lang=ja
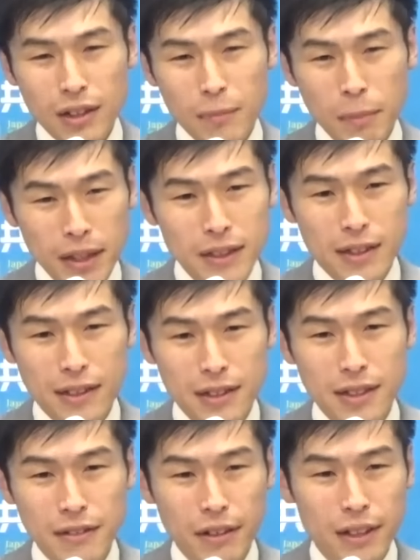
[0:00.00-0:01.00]
パーティー禁
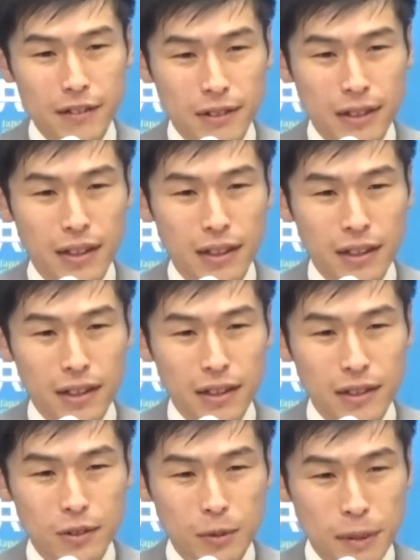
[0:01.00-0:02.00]
止ではなくて、
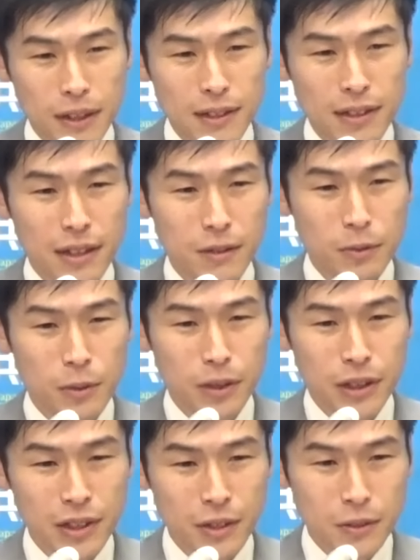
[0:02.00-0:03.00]
そのパーティー券を
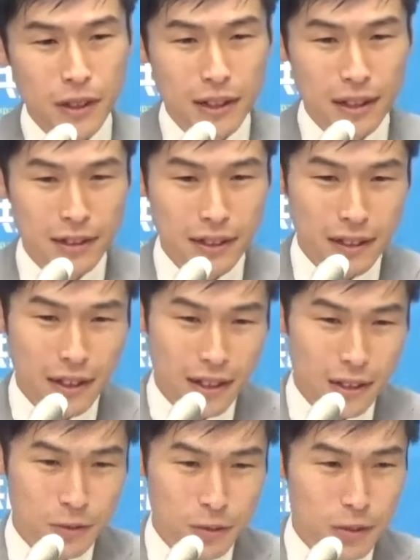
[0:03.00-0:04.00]
企業や団体が
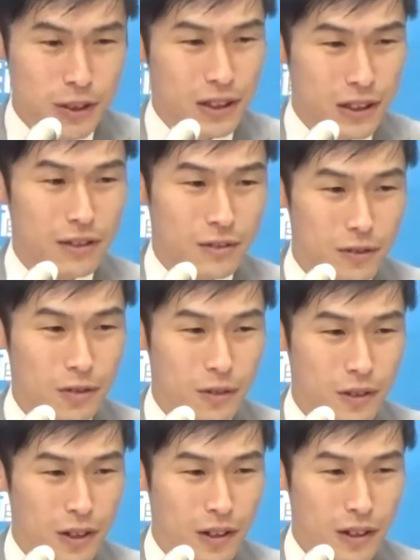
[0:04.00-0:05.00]
買うのを禁止すると、
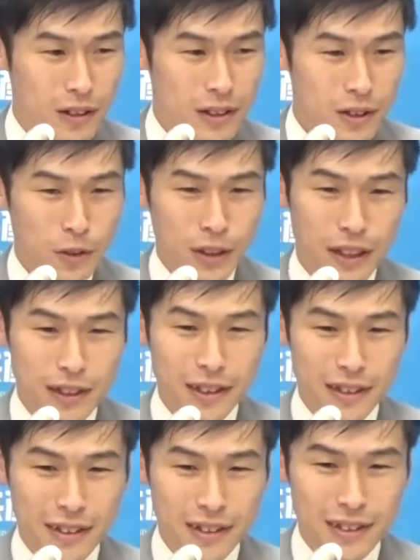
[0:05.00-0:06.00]
企業や団
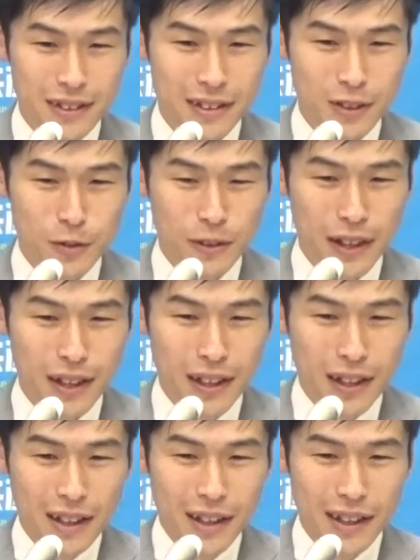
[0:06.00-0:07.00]
体献金というのは
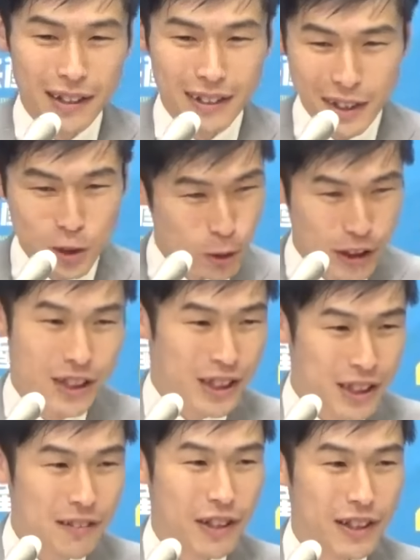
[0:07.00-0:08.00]
原則禁
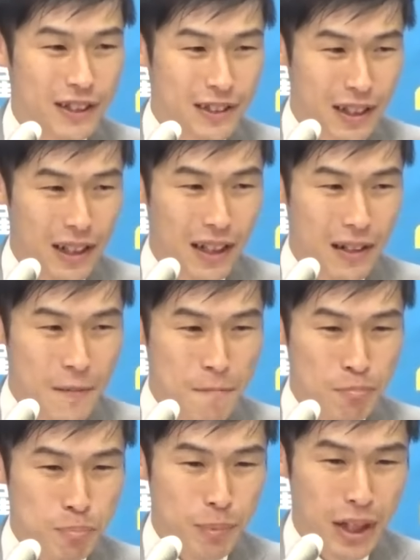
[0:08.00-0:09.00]
止なわけですから、
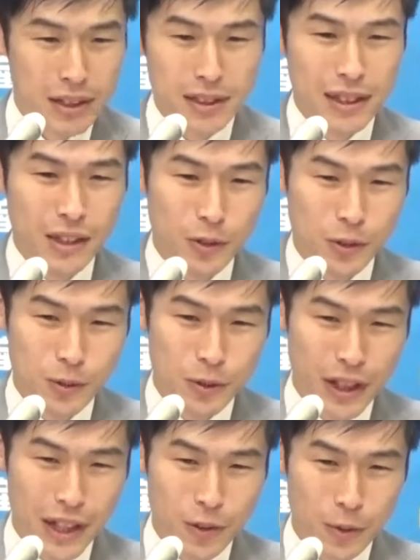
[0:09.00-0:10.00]
パーティー券という
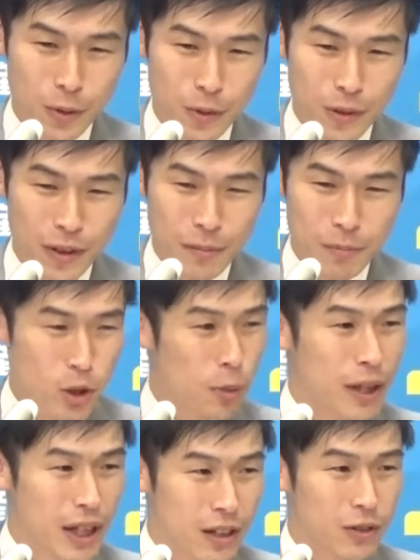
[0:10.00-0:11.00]
回路を認
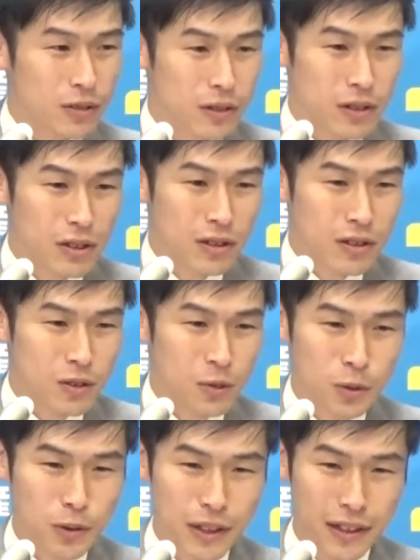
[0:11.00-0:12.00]
めないという
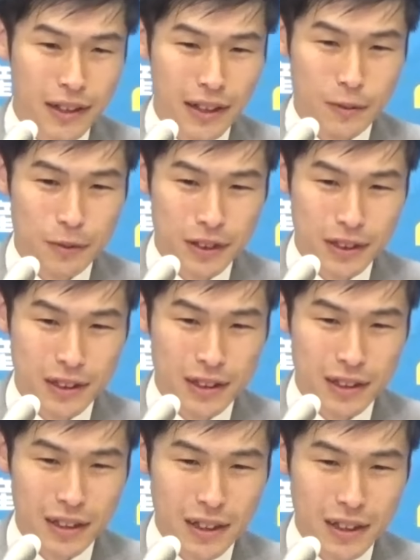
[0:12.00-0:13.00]
ことで提案をし、